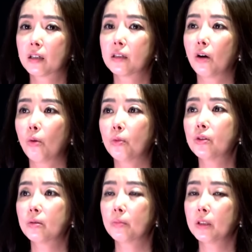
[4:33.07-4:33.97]
그
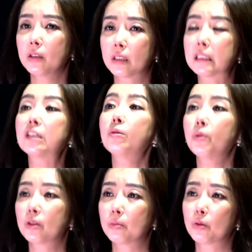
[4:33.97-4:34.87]
어머님이 이제
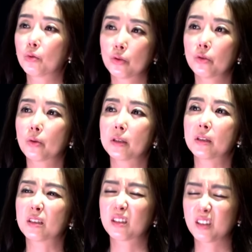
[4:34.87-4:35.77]
시어머님이 노소영
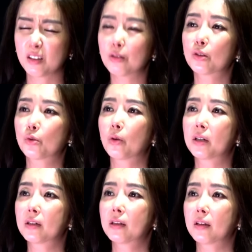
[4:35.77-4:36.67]
관장을 그렇게
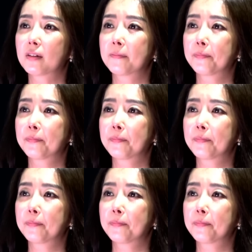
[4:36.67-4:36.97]
좋아를 했대요.